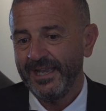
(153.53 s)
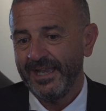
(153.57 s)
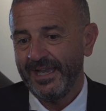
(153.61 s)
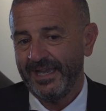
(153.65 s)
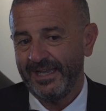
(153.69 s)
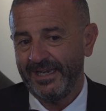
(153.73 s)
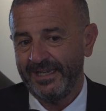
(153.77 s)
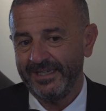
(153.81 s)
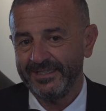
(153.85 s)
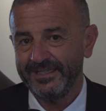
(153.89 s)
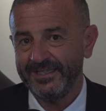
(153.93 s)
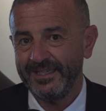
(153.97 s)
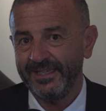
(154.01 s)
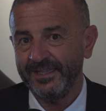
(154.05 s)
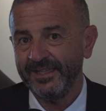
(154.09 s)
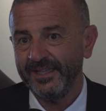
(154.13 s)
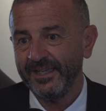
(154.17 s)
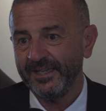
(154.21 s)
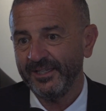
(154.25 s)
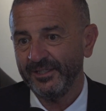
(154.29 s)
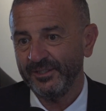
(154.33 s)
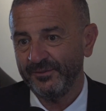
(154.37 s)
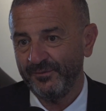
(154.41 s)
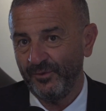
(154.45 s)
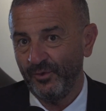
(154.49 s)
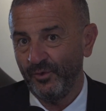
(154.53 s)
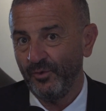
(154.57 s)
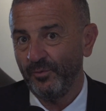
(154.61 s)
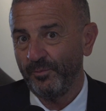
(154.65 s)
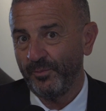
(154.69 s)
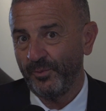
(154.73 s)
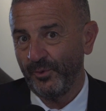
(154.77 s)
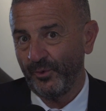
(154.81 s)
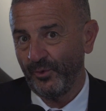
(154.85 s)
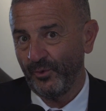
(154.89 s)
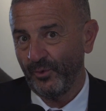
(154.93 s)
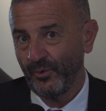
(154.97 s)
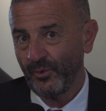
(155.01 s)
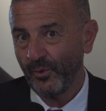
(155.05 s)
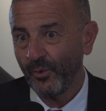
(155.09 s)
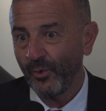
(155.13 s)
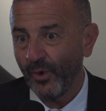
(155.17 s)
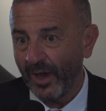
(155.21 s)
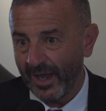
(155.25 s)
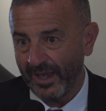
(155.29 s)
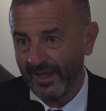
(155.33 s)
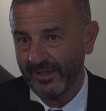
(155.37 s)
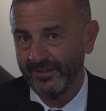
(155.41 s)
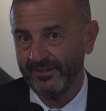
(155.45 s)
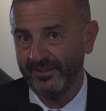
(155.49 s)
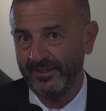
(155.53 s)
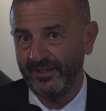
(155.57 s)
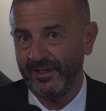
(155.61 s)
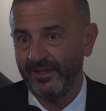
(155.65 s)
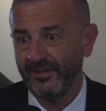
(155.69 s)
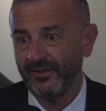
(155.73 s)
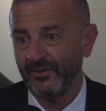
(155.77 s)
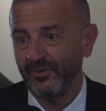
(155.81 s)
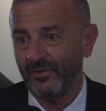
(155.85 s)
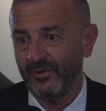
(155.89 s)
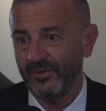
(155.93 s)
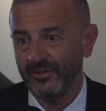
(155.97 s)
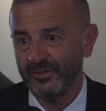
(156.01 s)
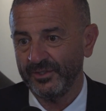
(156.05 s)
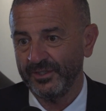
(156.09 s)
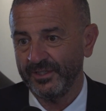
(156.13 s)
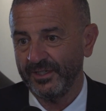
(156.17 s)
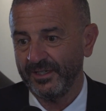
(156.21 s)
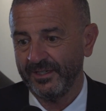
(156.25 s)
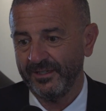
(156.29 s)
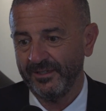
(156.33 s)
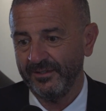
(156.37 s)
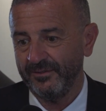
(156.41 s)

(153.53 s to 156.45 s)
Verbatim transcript: alle aziende che sviluppano qua delle cose.